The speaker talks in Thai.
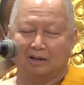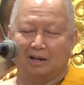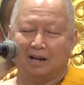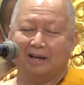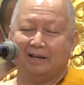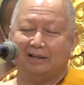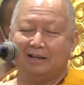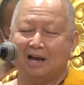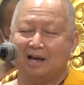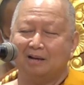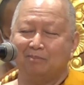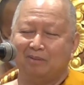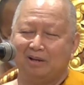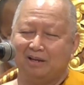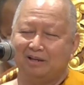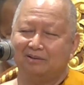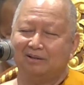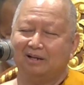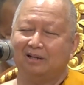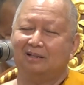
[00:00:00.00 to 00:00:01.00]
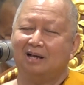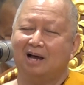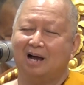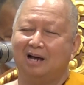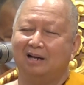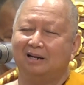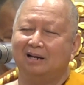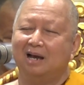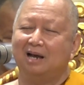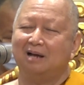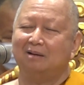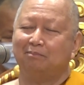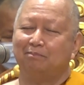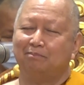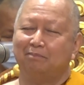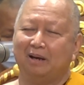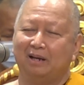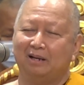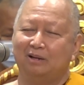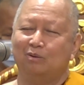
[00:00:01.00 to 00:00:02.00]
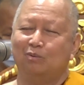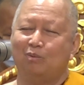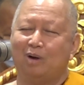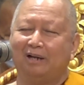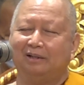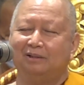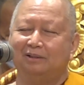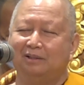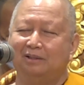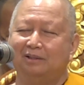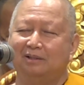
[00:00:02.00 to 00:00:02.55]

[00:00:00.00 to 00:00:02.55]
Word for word: และยังมีสถานะเป็นวัด